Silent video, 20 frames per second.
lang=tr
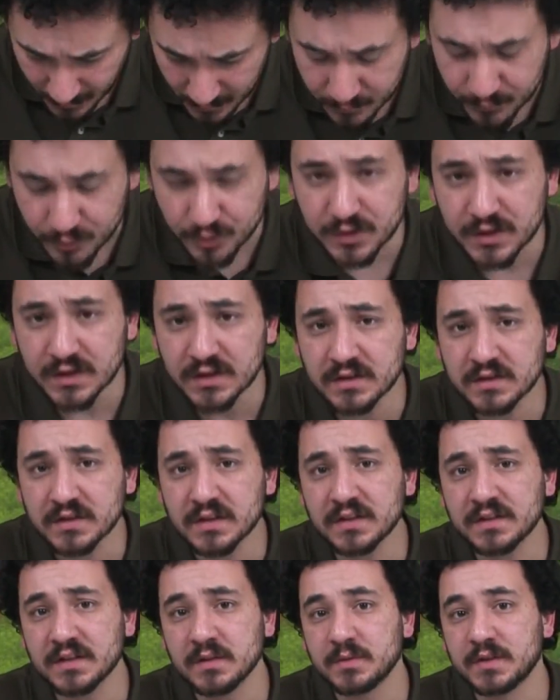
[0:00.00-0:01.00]
Bunun
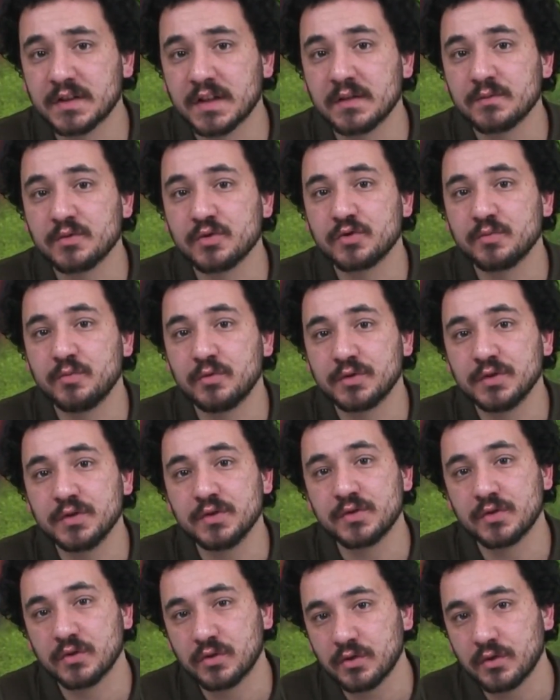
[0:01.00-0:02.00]
yanında tabi Trabzonspor'da
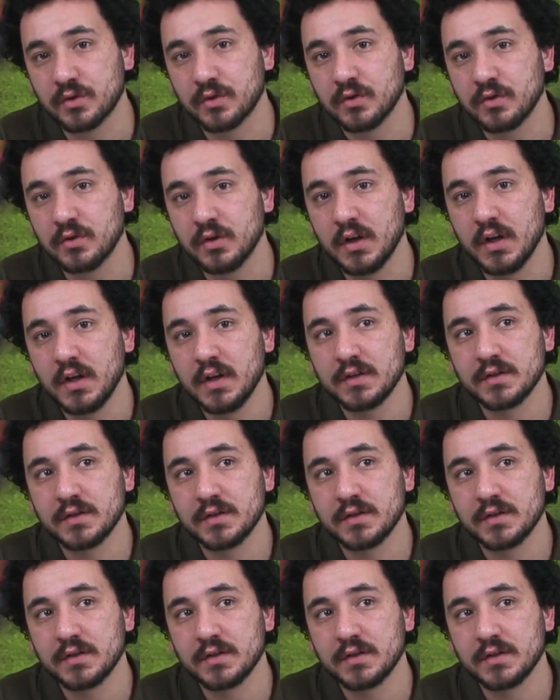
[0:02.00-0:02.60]
da Zokora yok.